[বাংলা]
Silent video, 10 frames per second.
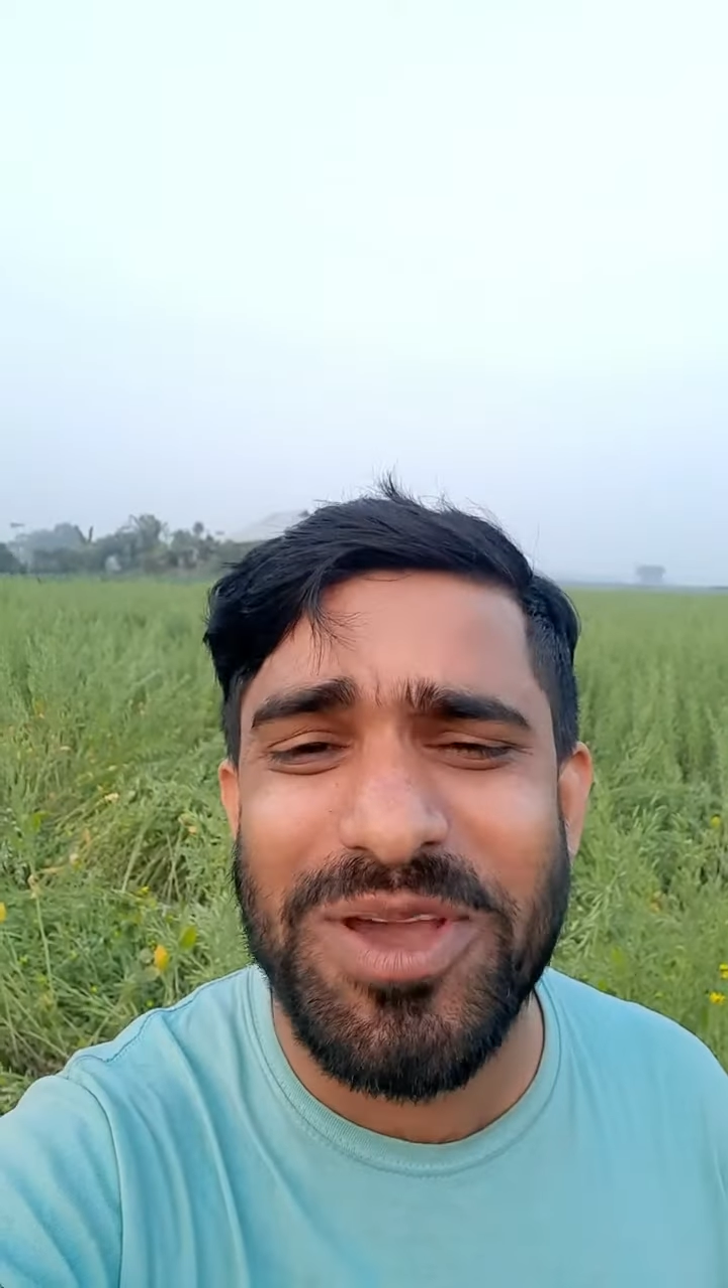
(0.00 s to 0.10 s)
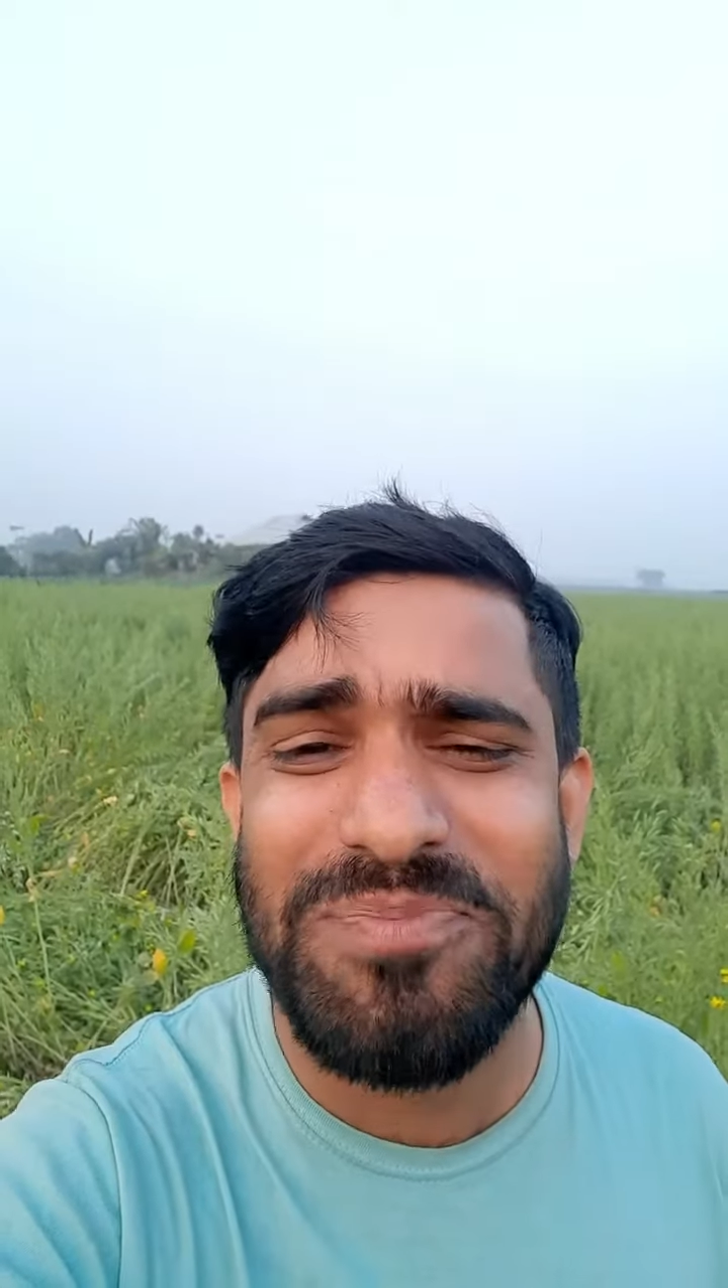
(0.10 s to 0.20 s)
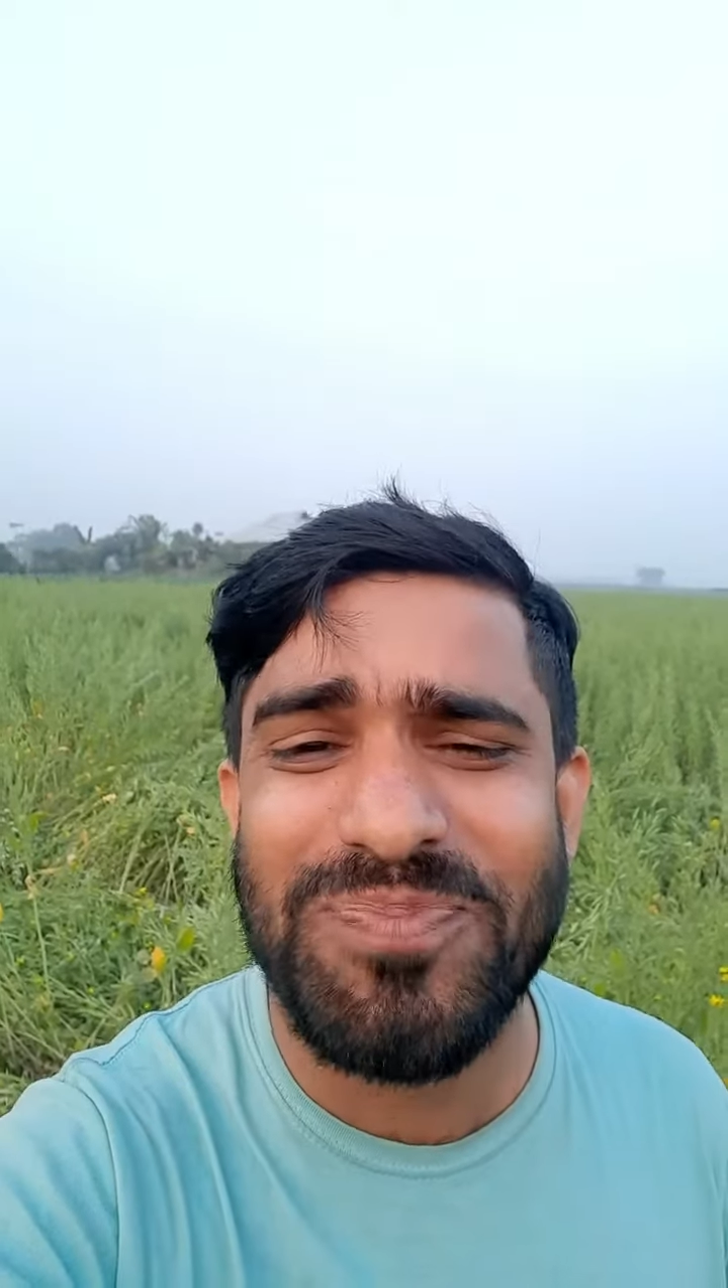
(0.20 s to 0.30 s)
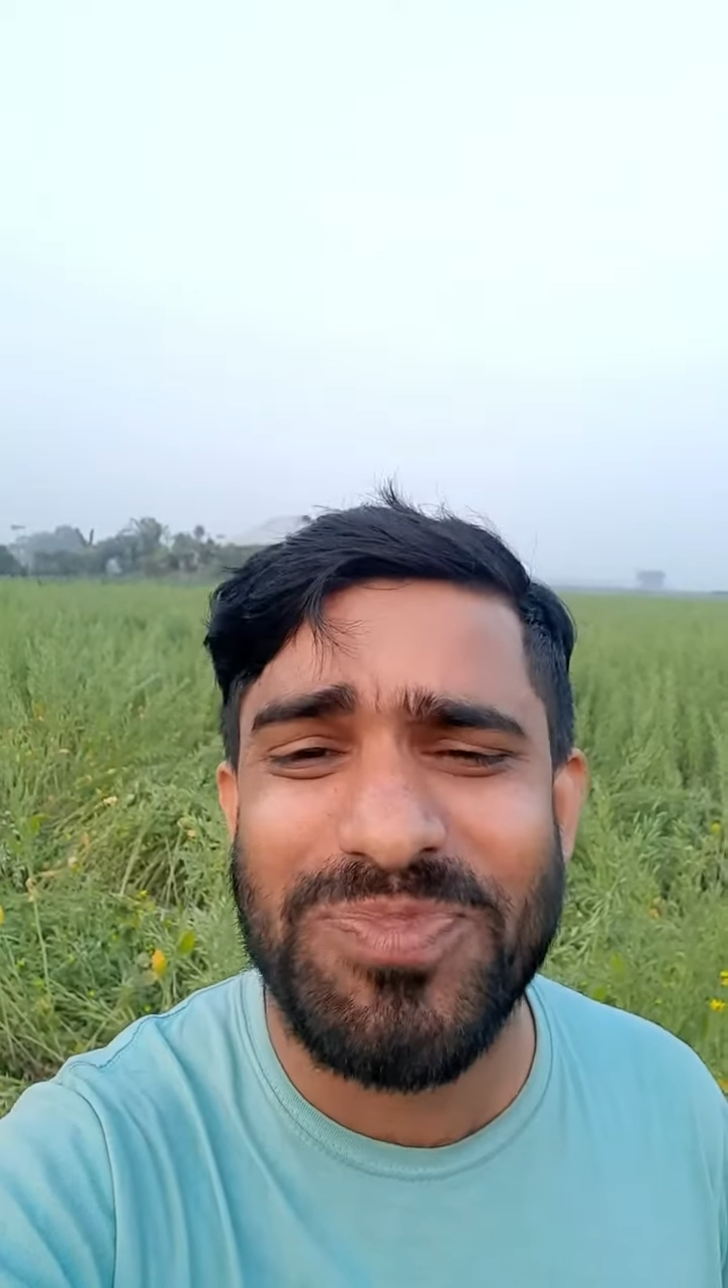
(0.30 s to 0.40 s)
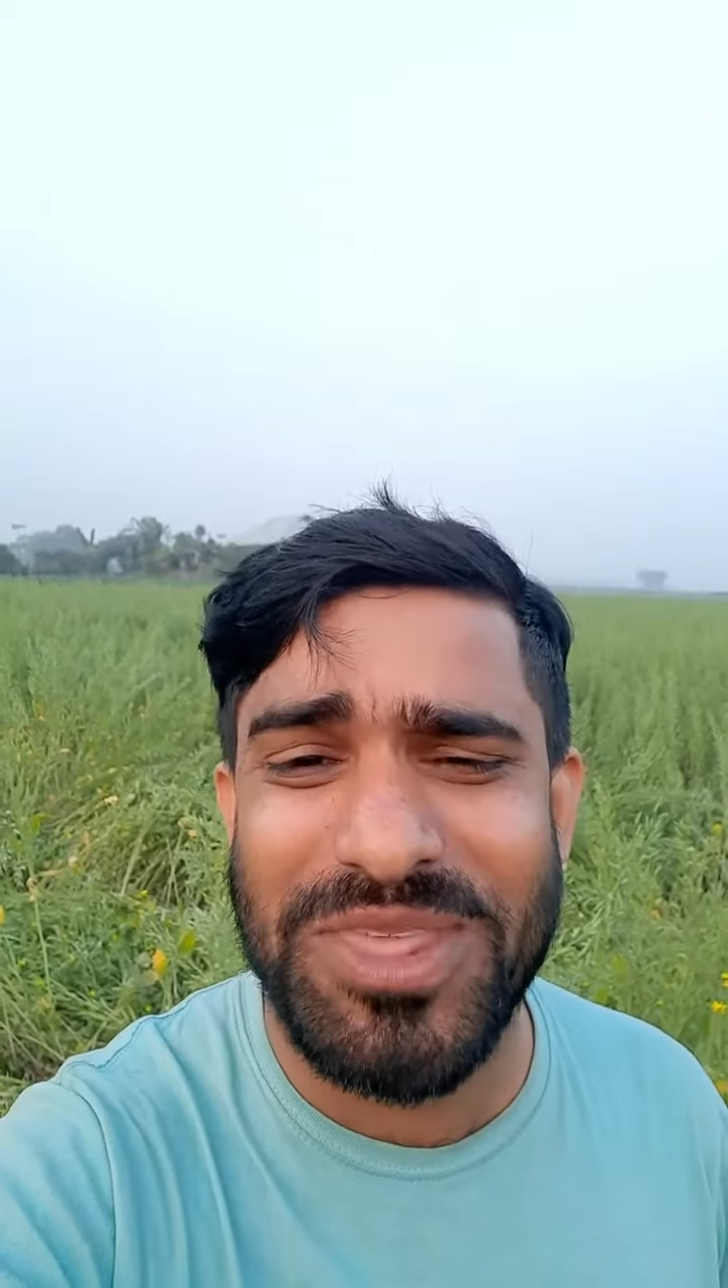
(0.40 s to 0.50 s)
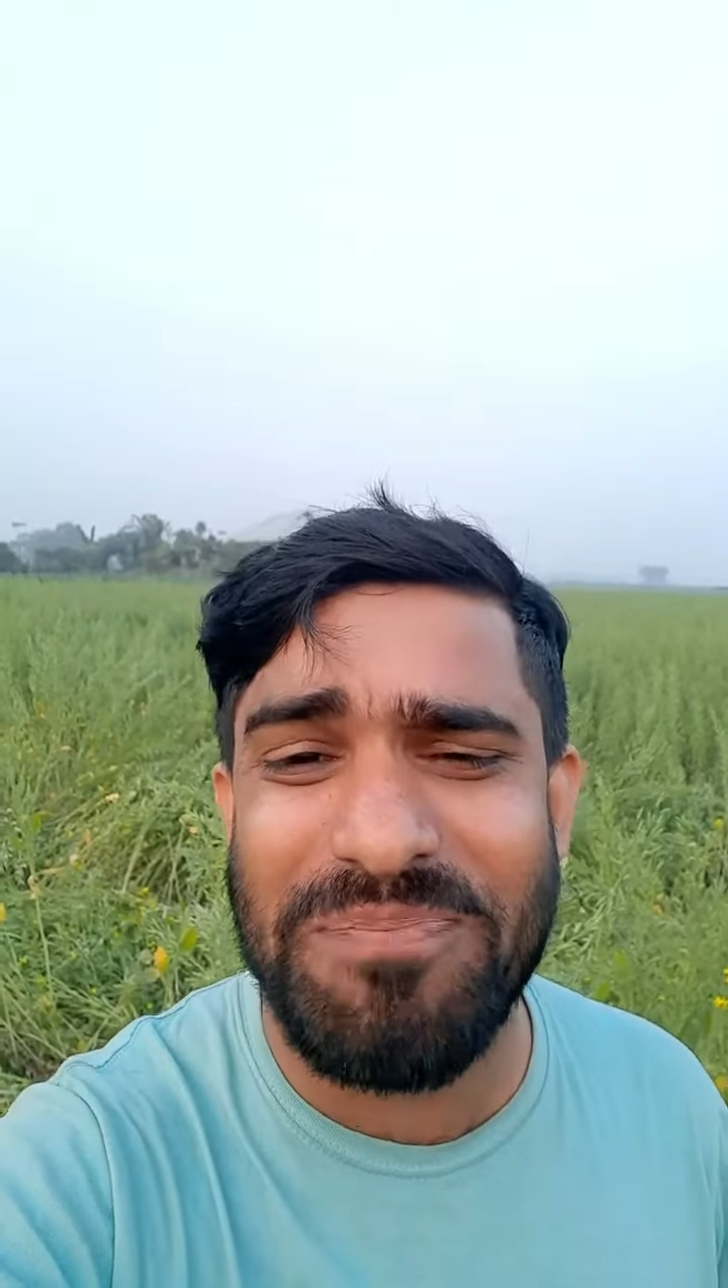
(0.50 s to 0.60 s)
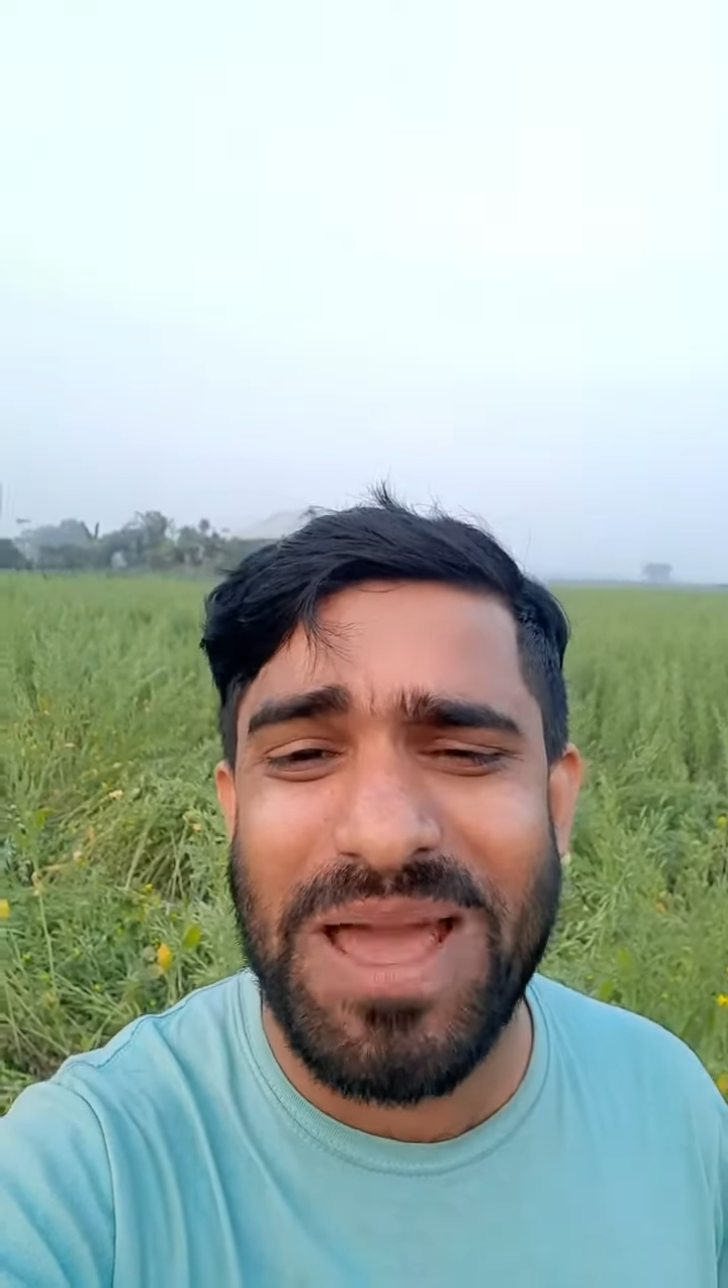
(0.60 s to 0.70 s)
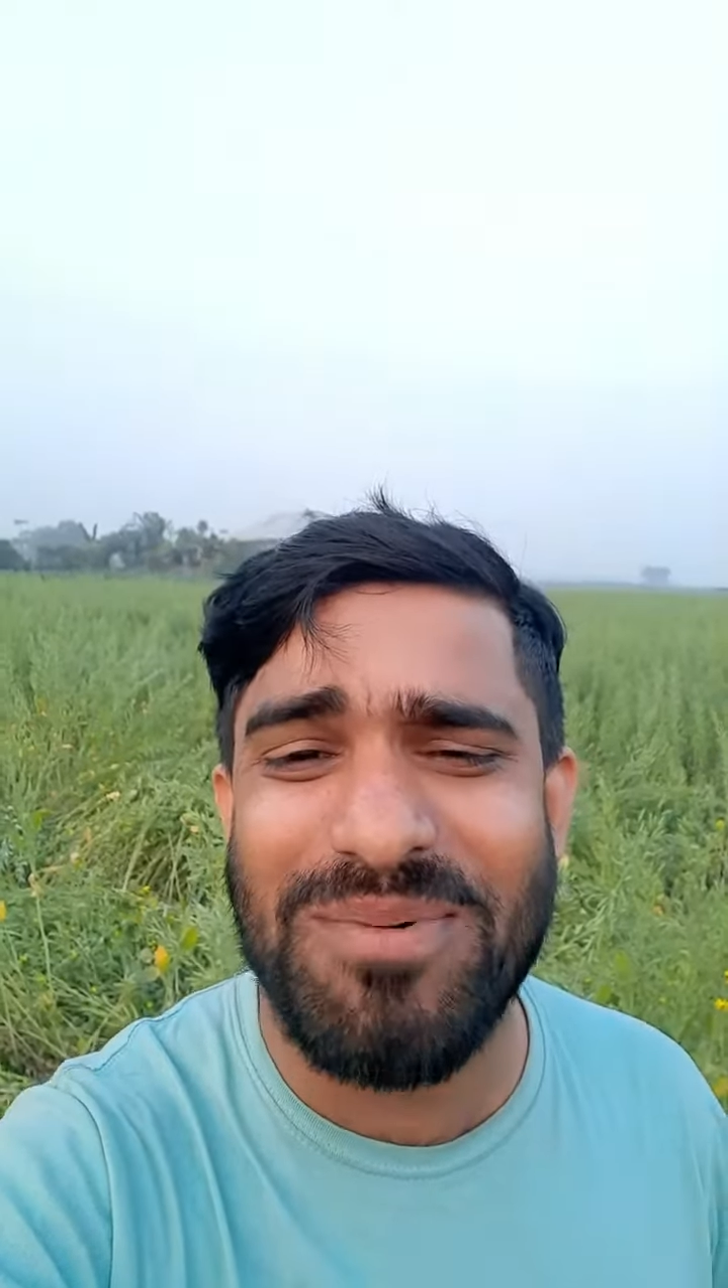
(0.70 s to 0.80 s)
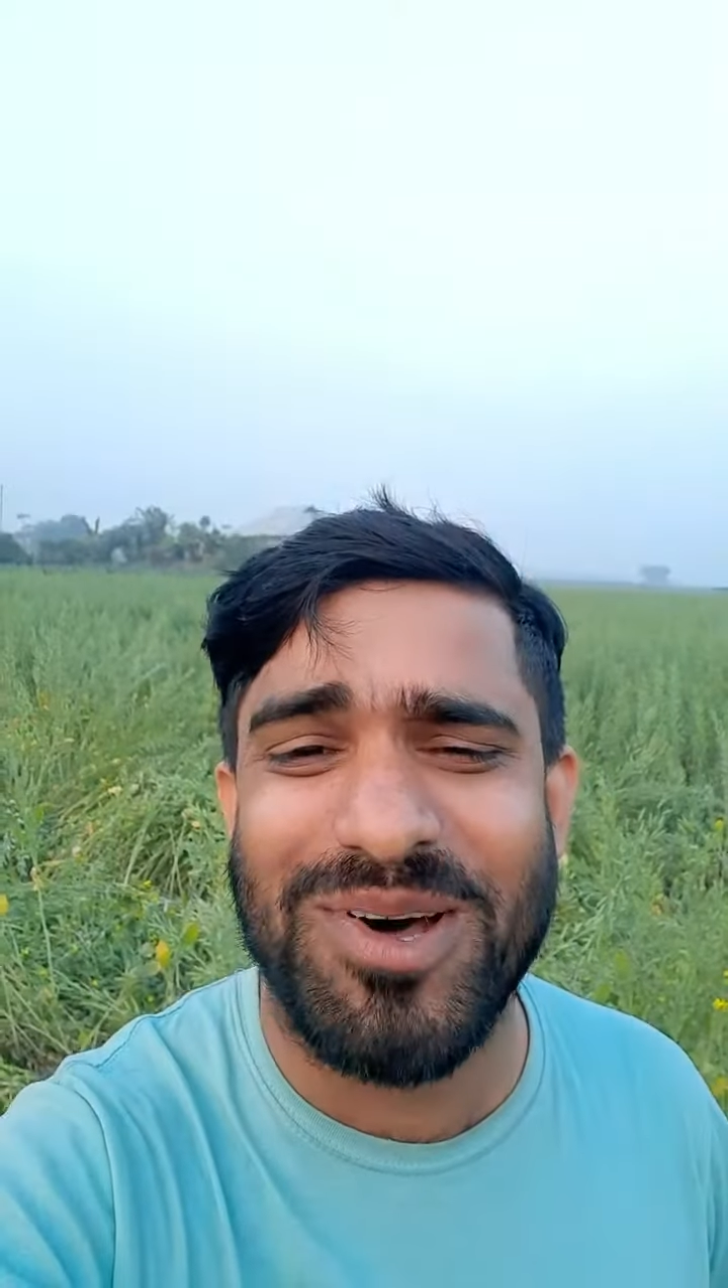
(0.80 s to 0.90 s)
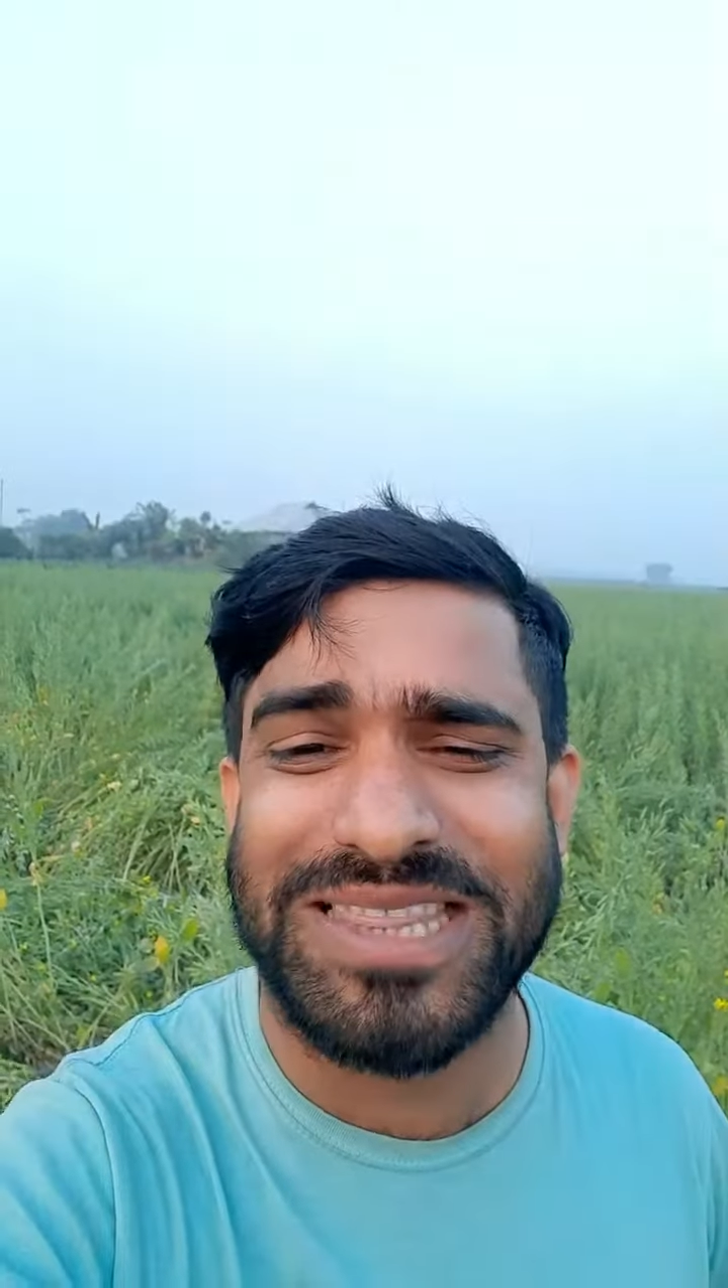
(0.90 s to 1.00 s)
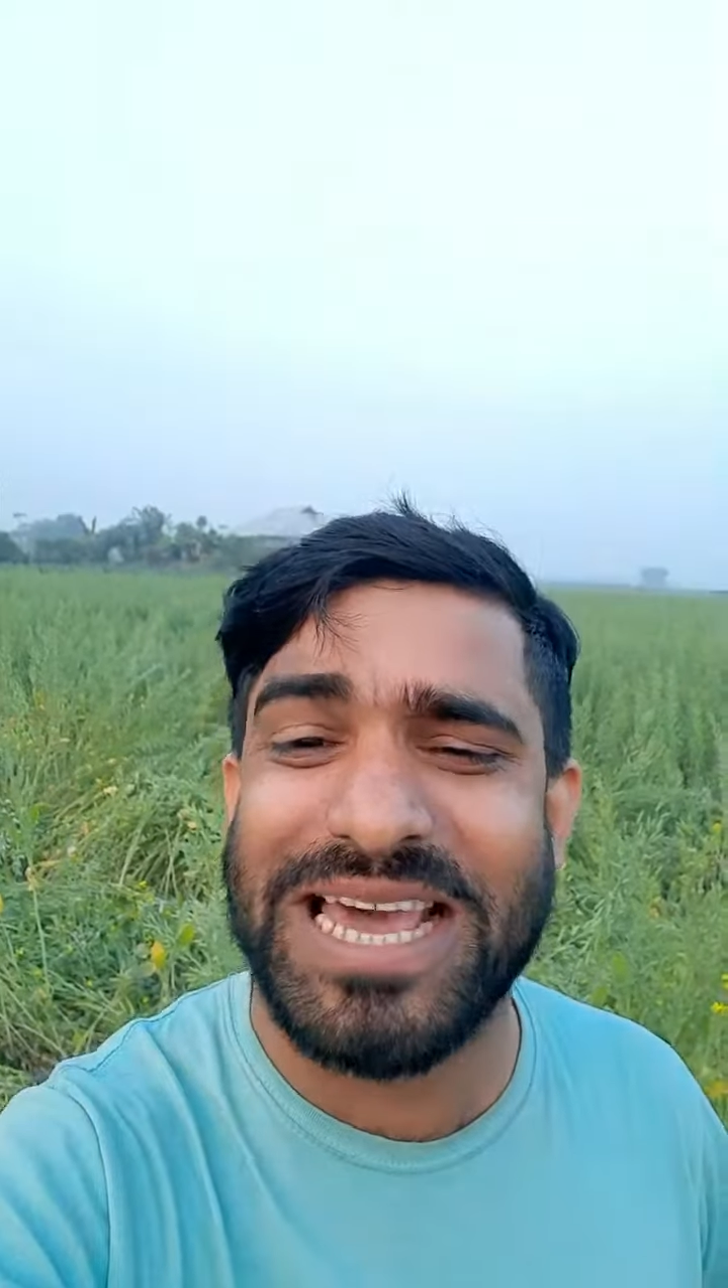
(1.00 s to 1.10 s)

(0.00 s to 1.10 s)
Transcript: কইতে পাইব